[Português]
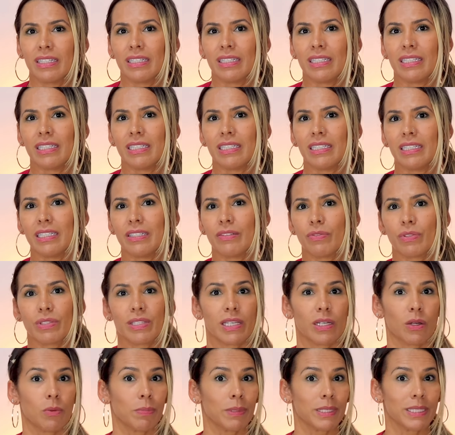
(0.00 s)
e
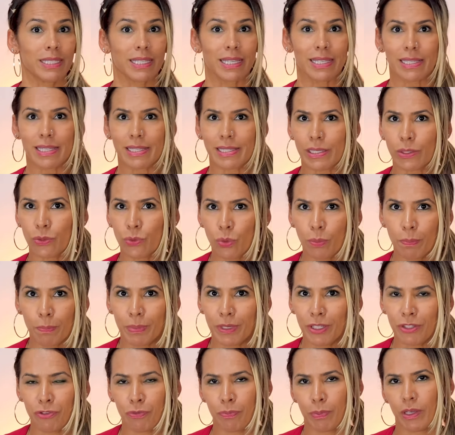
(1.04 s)
você não precisa se
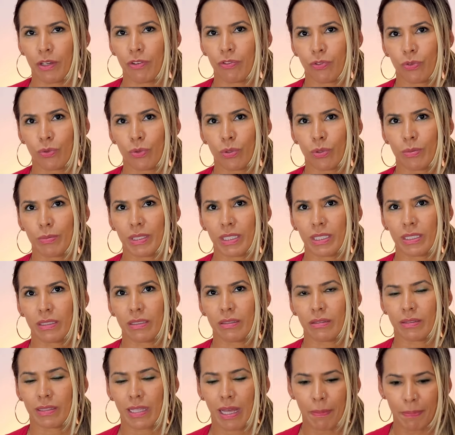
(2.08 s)
entupir de perfume,
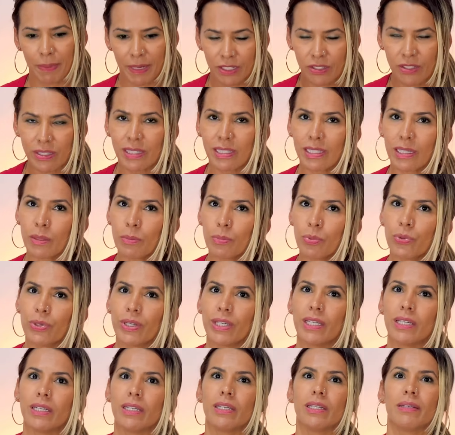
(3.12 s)
dá para
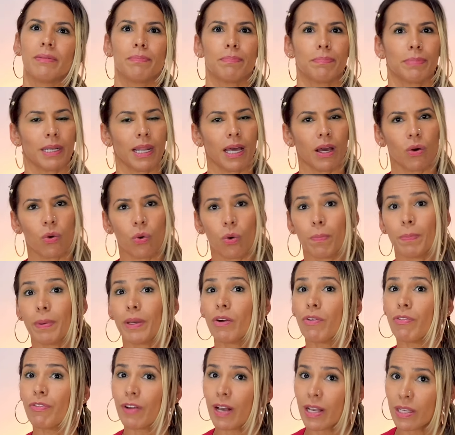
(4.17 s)
distribuir pela roupa.
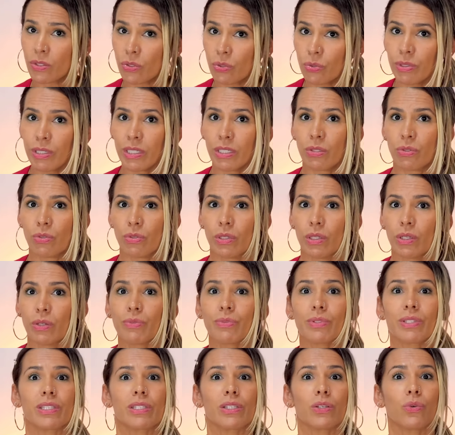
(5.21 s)
Eu faço isso, eu
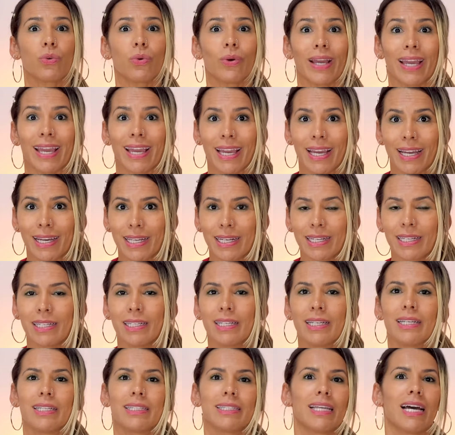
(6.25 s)
não sigo regra,
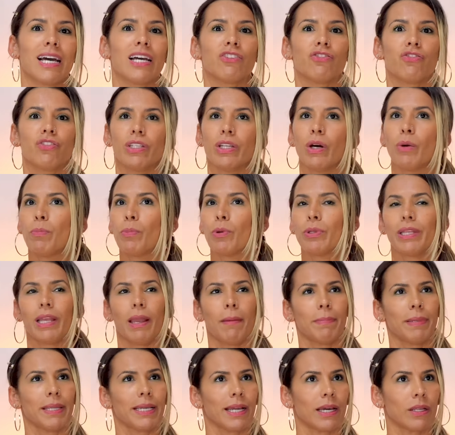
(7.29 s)
tá? De não
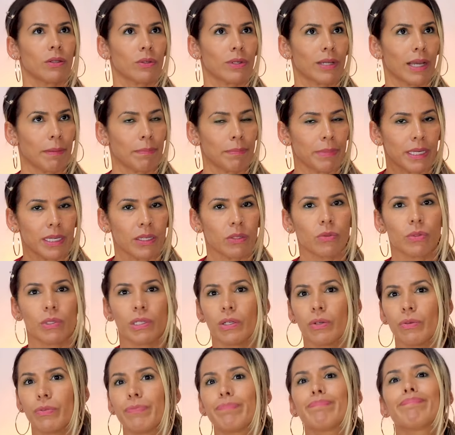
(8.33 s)
poder aplicar no cabelo.
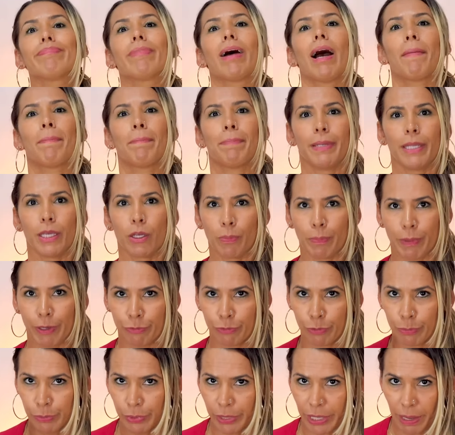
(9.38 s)
Eu aplico
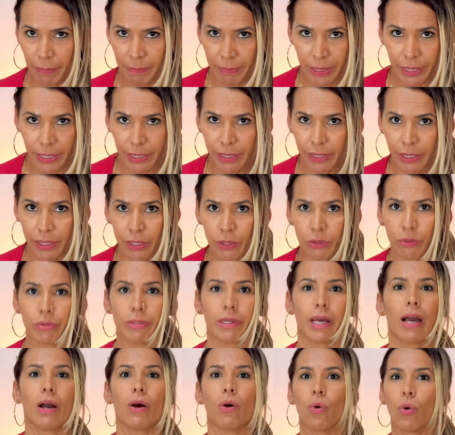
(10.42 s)
perfume no cabelo,
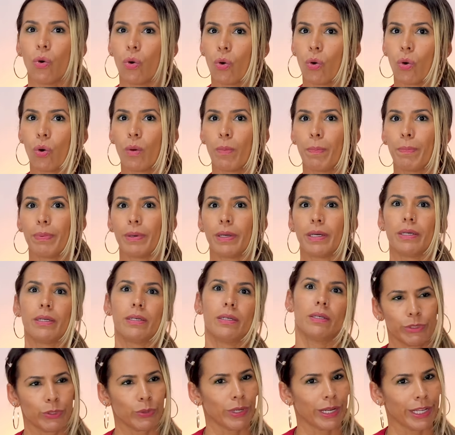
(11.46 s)
na roupa,
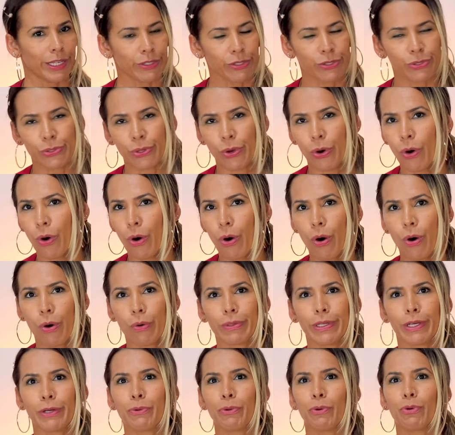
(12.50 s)
no
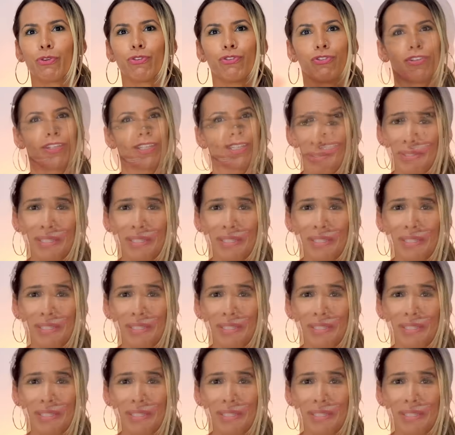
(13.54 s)
lençol, na cortina. Eu